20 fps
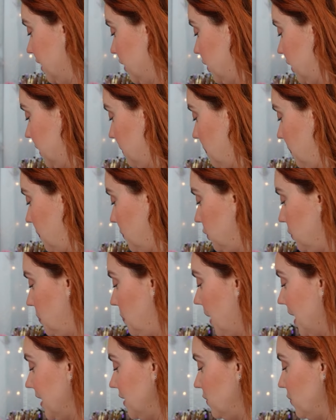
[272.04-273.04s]
Je ne suis
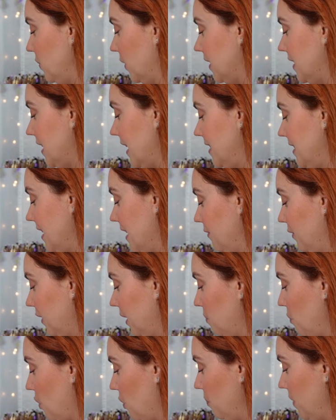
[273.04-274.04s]
pas sûre que ça tienne
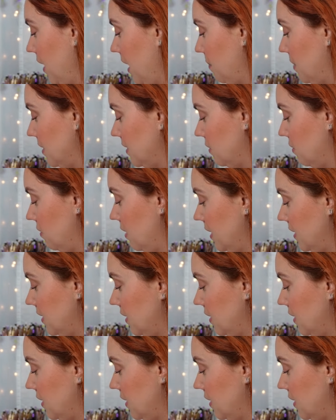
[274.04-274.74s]
vraiment bien parce que là,